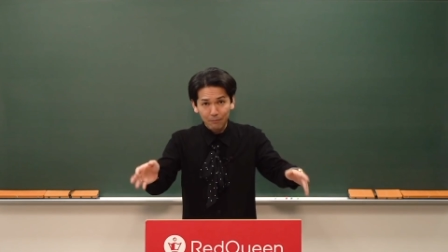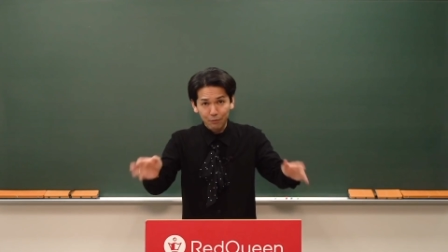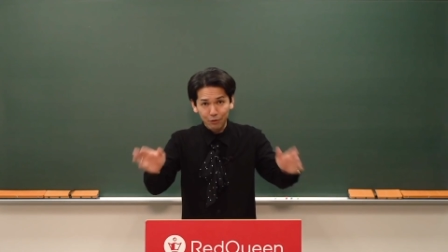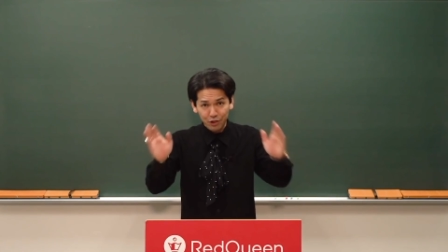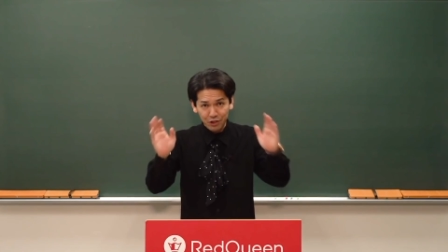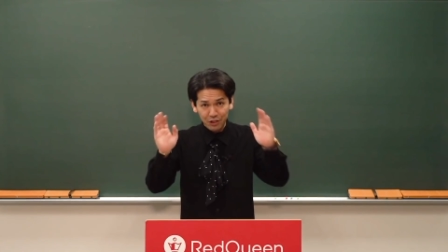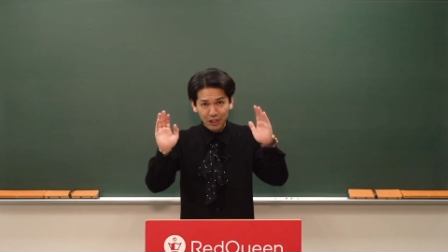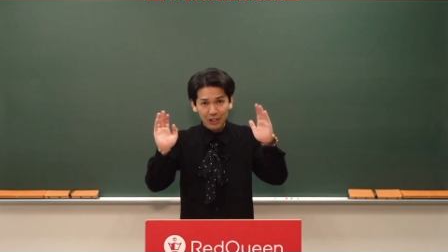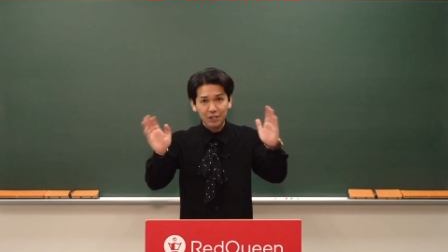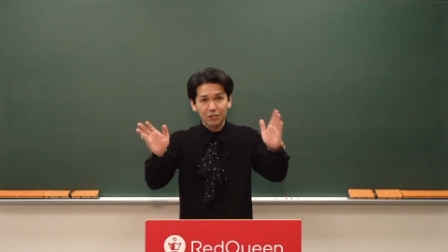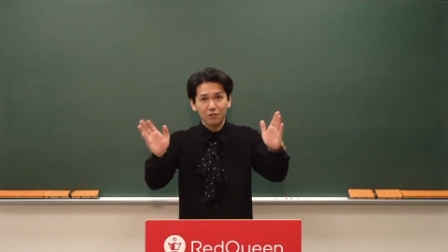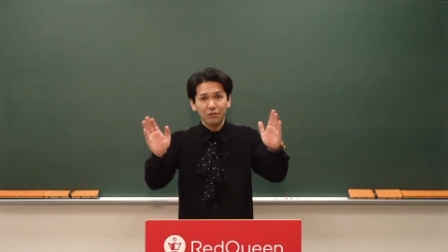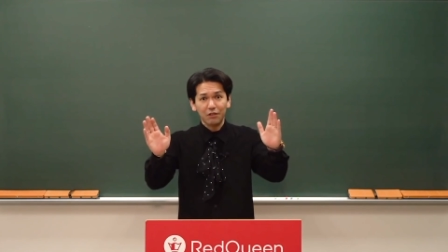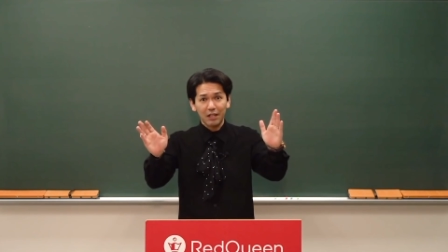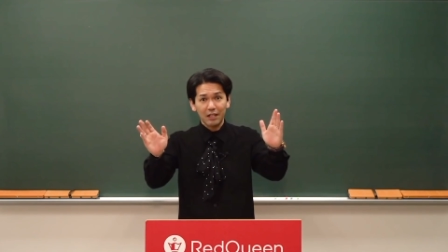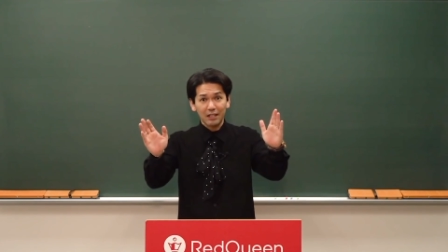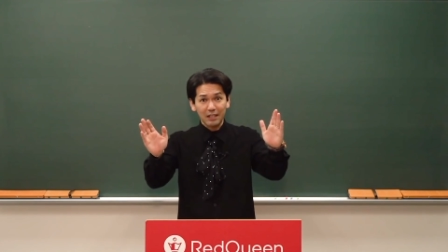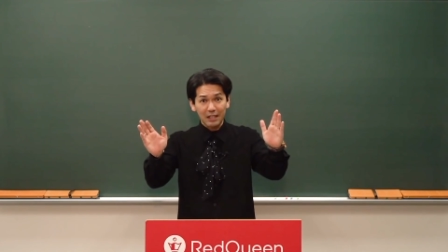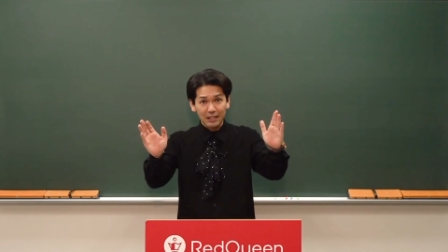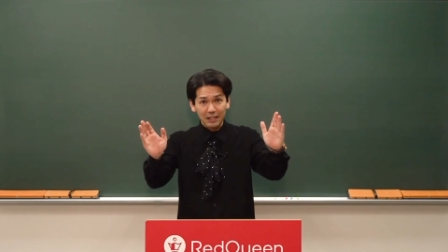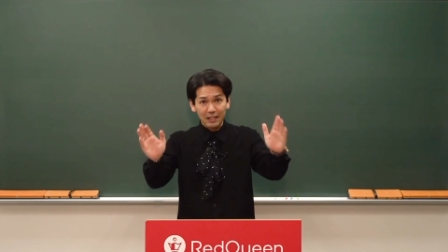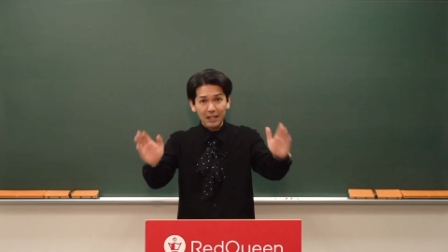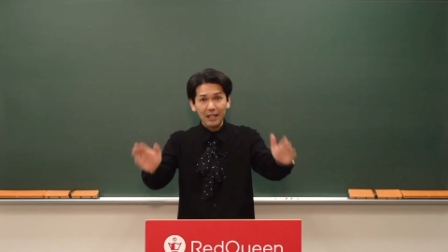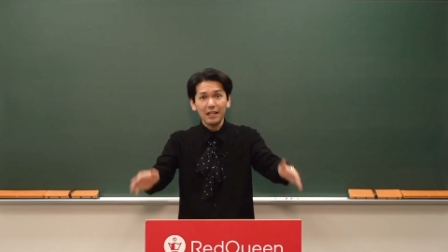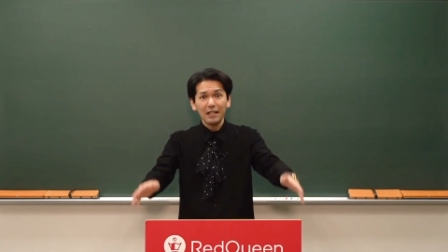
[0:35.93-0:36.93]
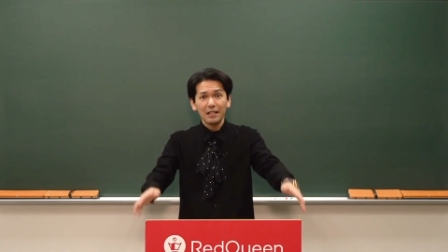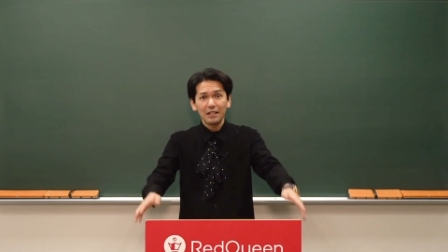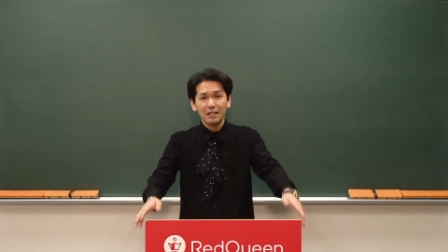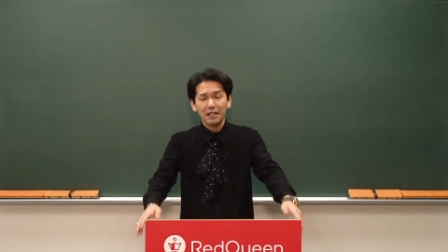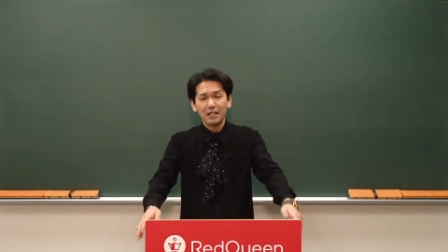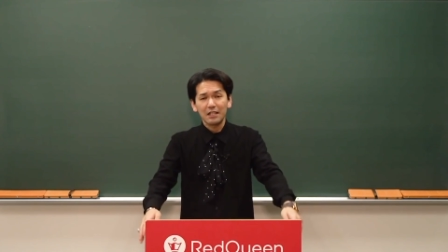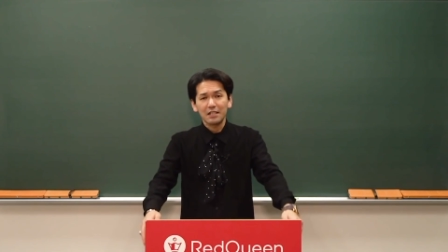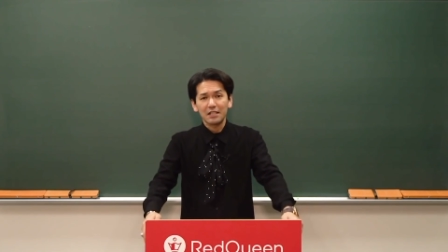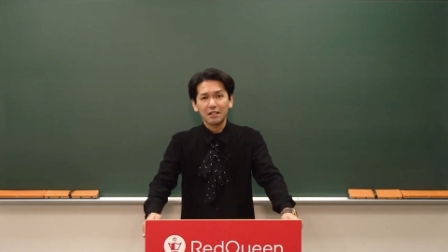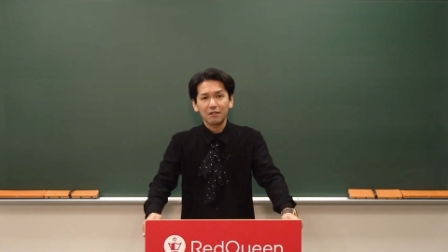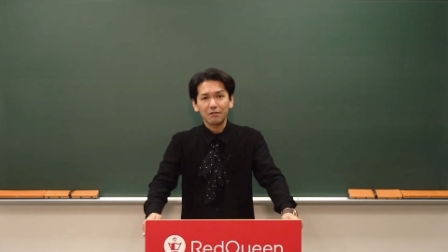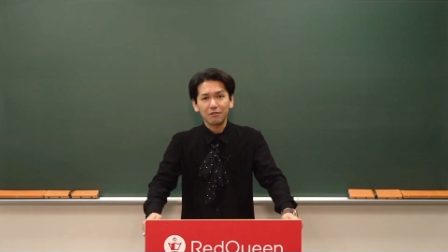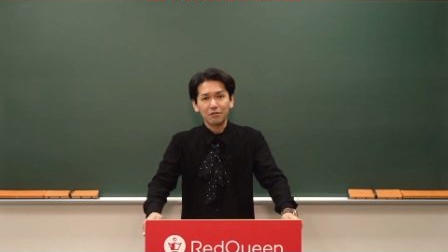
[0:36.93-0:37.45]
武士たちの間にね、
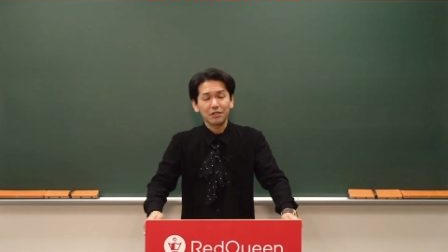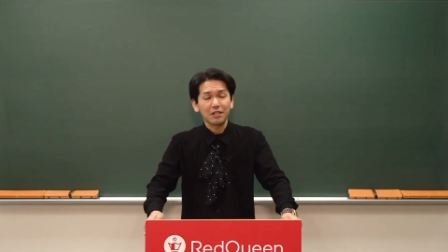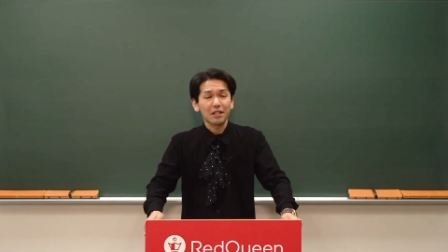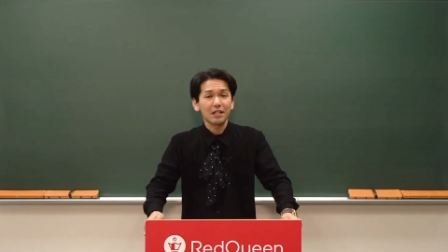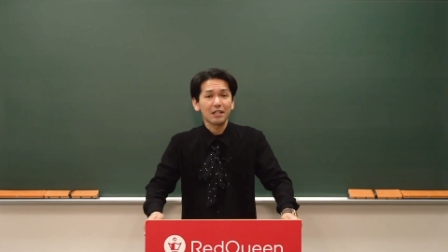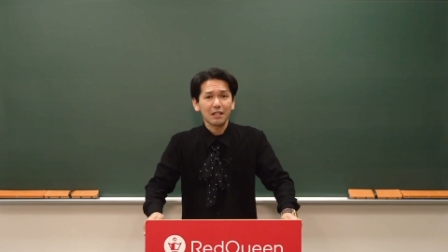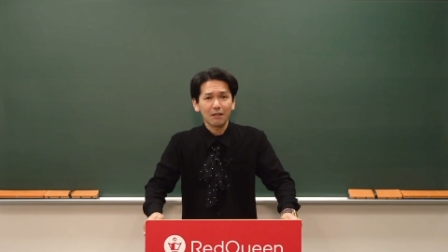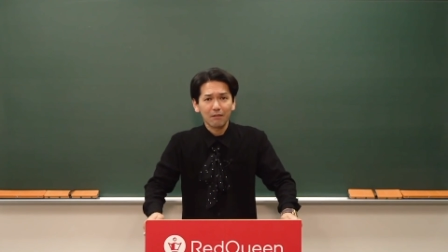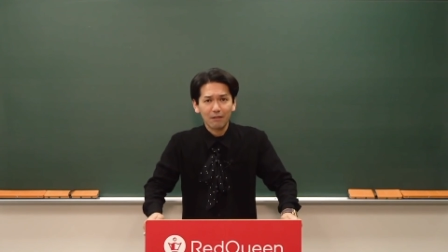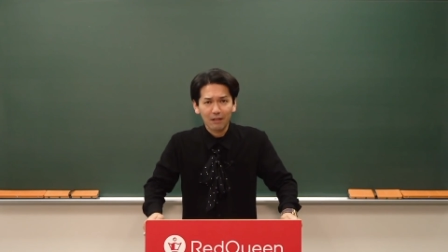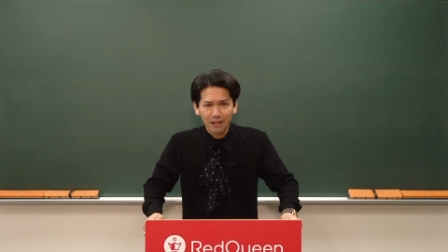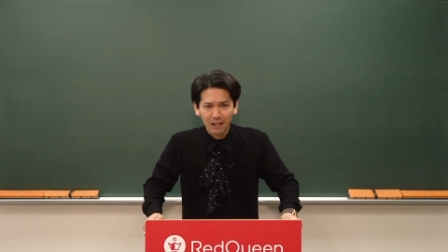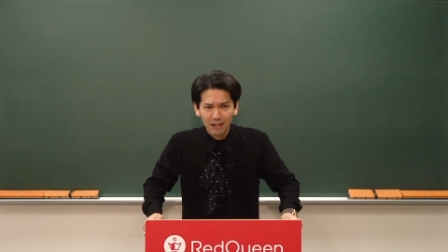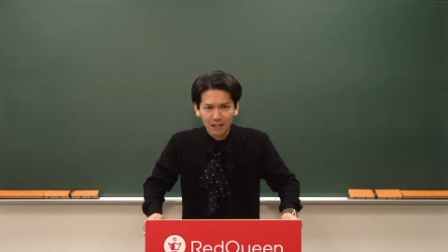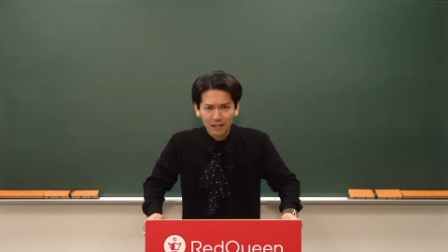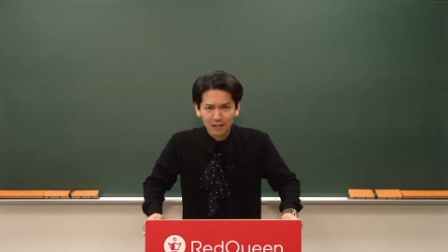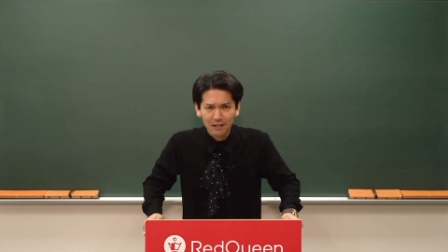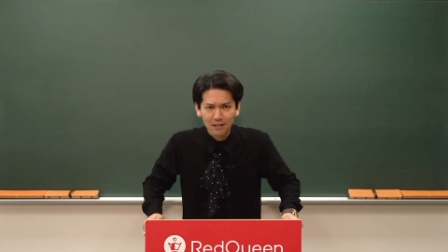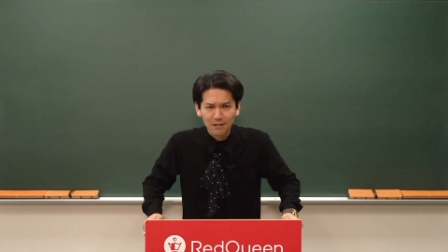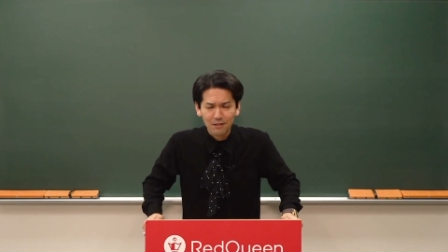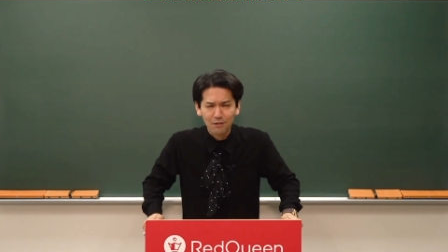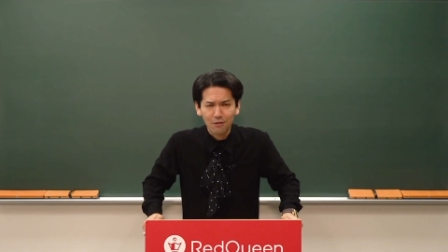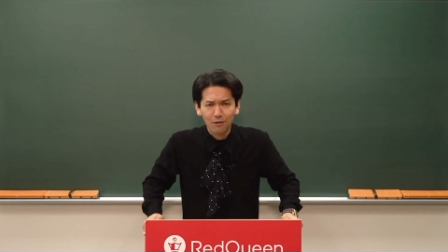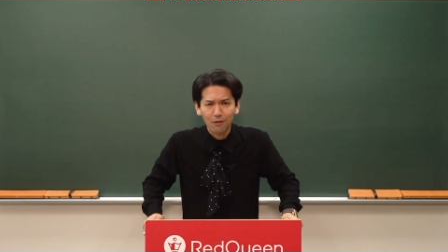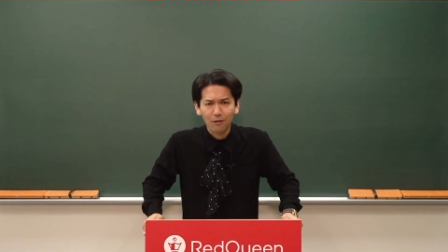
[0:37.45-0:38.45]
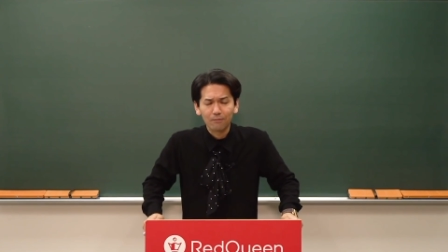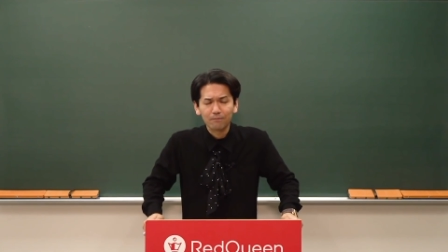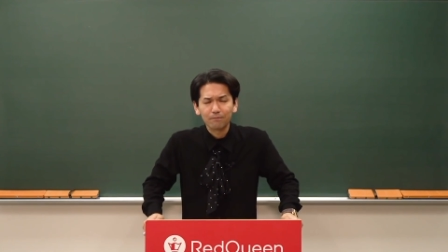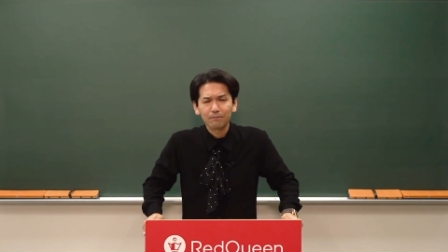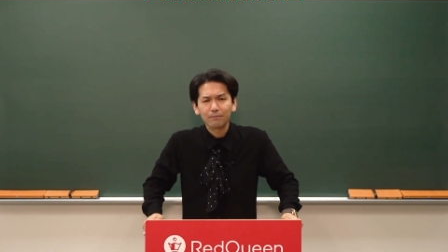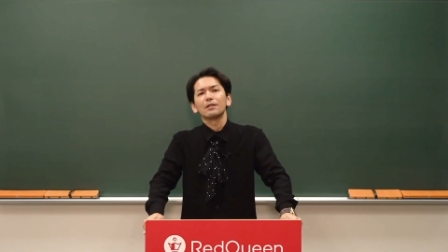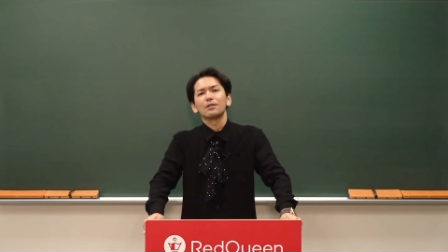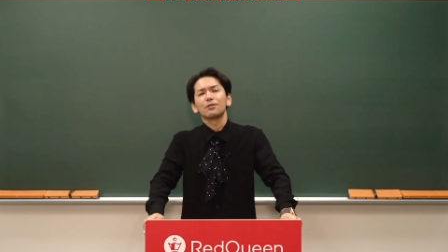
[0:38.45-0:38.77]
定着していたわけなんですよ。